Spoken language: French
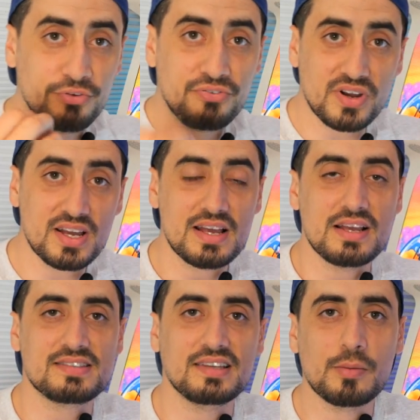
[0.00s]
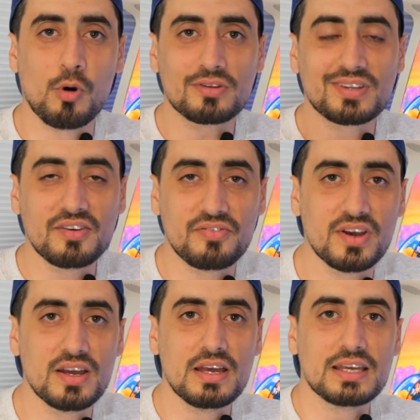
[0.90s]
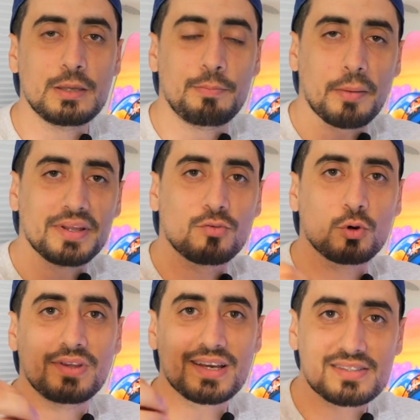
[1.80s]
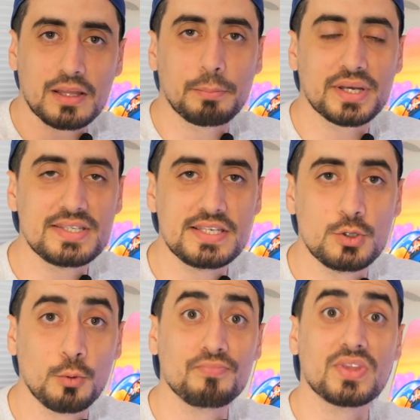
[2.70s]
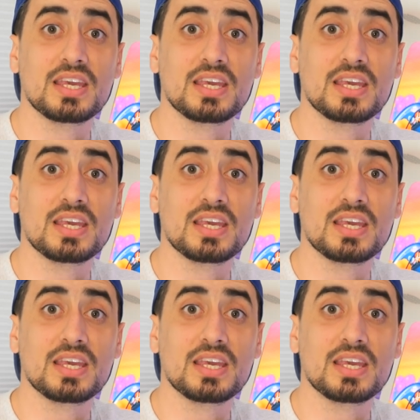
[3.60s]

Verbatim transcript: fins. C'est des bords très fins qui permettent d'avoir une extrême précision